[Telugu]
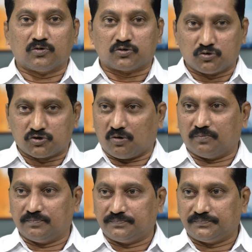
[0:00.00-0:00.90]
మూసి కూర్చో
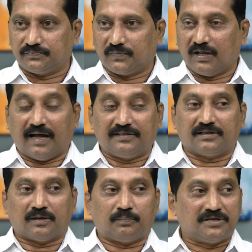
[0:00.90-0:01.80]
అంతే
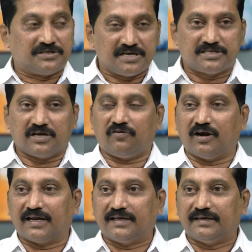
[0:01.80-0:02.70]
తప్ప చేసే
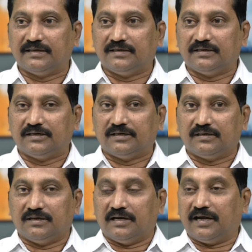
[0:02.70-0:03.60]
వాళ్ళని
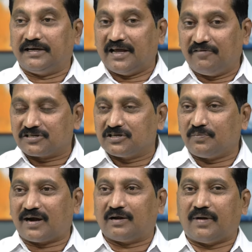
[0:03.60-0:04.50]
ఇలా డైవర్షన్
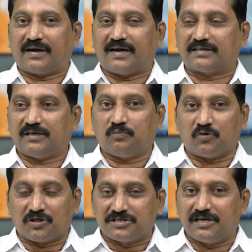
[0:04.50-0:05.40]
మాటలు మాట్లాడతా
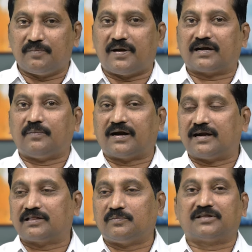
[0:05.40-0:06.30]
బురద జల్లే మాటలు
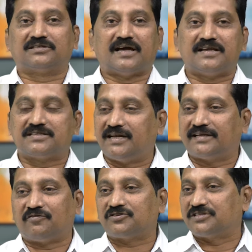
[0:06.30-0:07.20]
మాట్లాడతా మాట
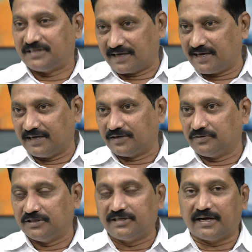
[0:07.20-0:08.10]
సహించడానికి ఎవరు సిద్ధంగా లేరు
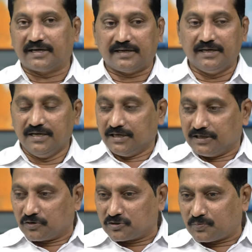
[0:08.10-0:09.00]
ఎందుకంటే
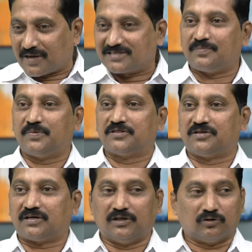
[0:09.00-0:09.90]
ఈరోజు ప్రజలు ఇబ్బంది
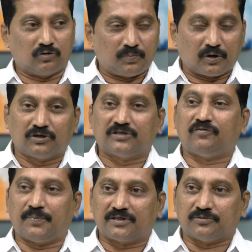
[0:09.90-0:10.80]
ఉన్నారు అదొక ప్రకృతి
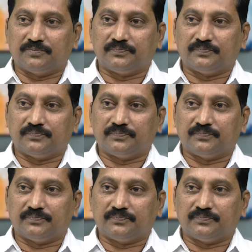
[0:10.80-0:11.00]
విపత్తు